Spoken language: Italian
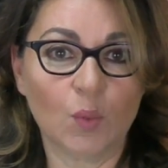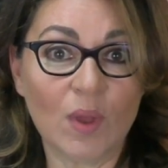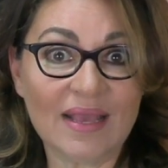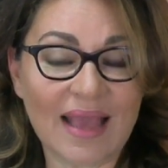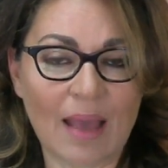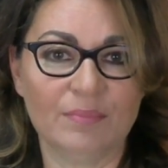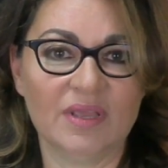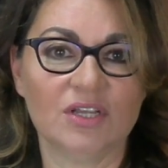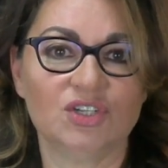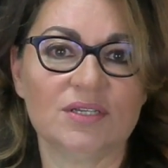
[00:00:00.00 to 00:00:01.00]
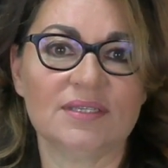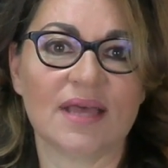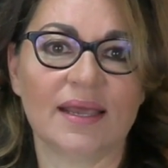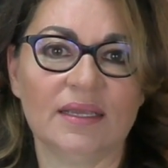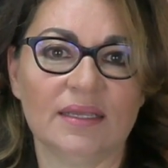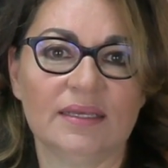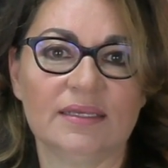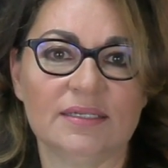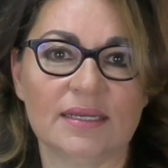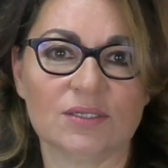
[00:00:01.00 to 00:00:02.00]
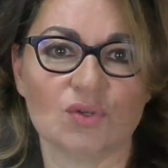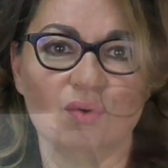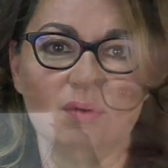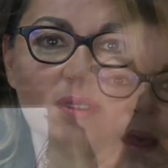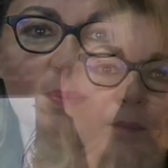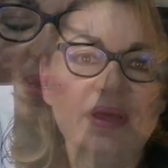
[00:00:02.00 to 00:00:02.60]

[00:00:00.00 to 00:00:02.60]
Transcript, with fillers: quei cambi necessari in chi ci ascolta,